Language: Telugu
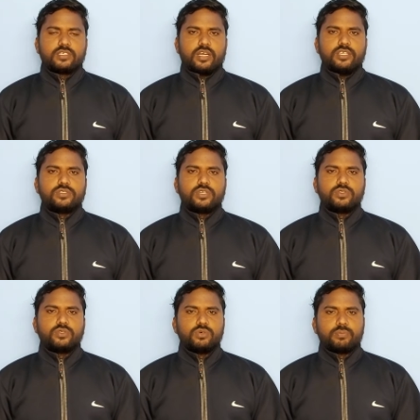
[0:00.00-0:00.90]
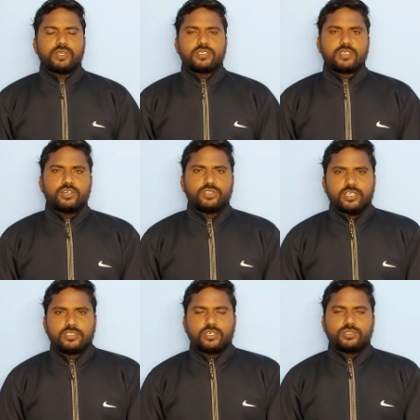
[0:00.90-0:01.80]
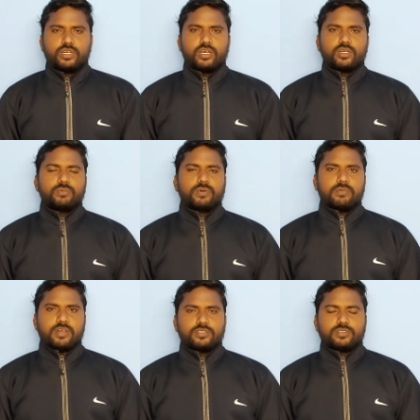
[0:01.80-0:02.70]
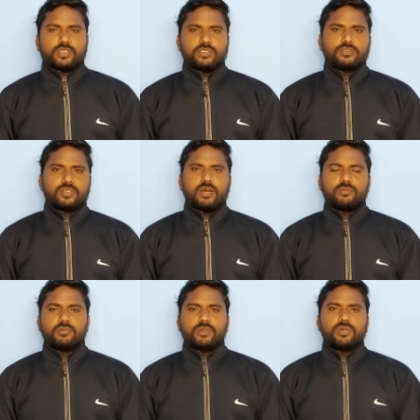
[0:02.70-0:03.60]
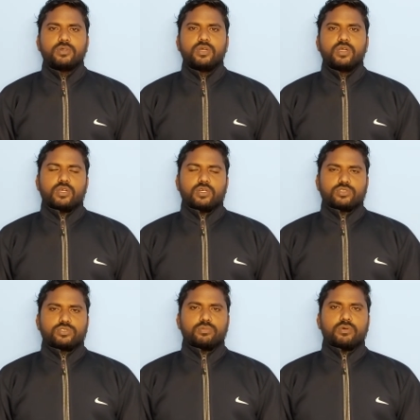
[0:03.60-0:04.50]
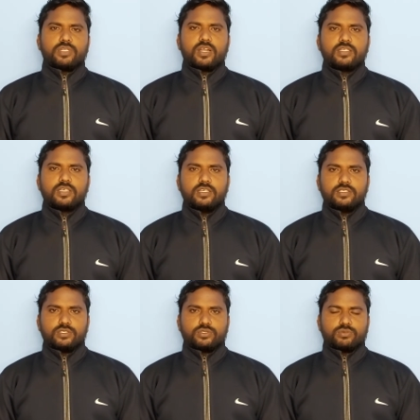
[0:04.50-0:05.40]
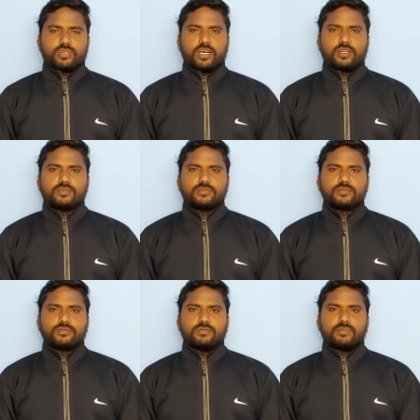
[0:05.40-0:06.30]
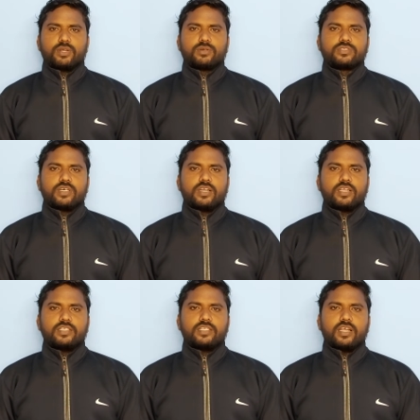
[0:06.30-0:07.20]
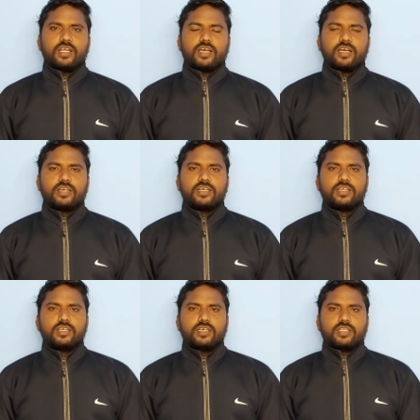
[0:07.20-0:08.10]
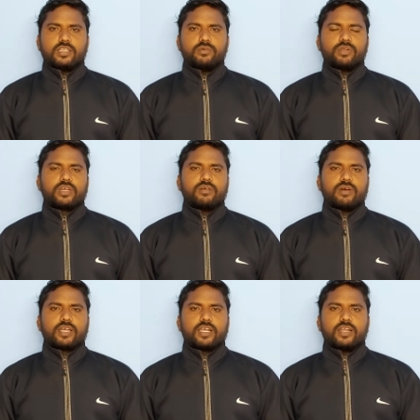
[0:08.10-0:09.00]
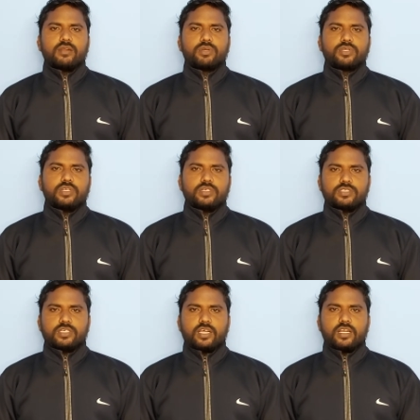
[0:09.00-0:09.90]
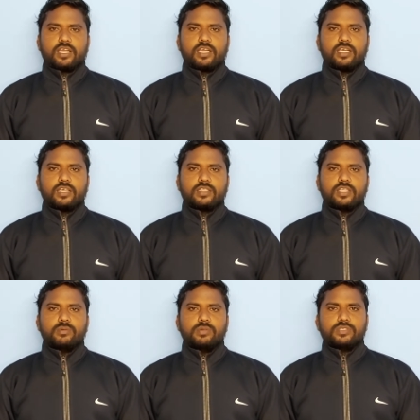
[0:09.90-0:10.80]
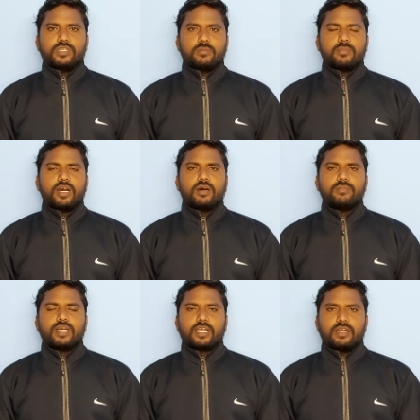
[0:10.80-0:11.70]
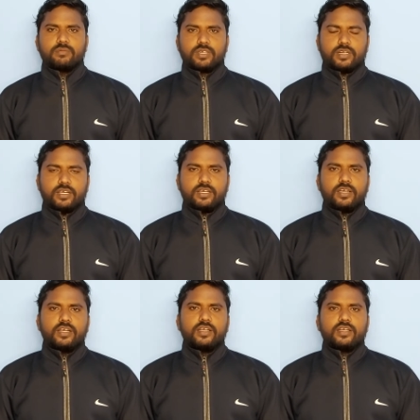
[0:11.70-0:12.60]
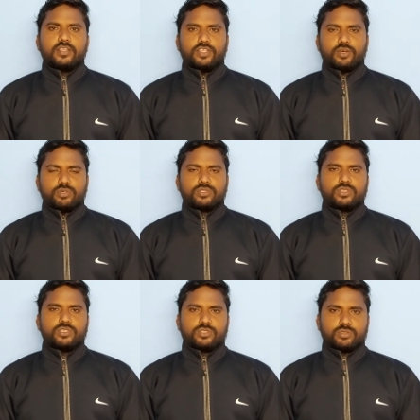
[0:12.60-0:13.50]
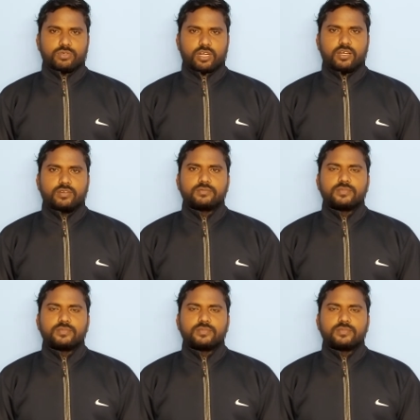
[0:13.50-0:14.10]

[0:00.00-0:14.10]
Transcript: క్రీస్తునందు ప్రియ సహోదరి సహోదరులకు ప్రభుణేసు క్రీస్తు నామంలో శుభవందనాలు తెలియజేస్తూ ఉన్నాను మరొకసారి దినాన దేవుని యొక్క వాక్యాన్ని మీకు తెలియజేయడానికి దేవుడి మహాభాగ్యాన్ని బట్టి దేవుని స్థుతిస్తూ ఉన్నాను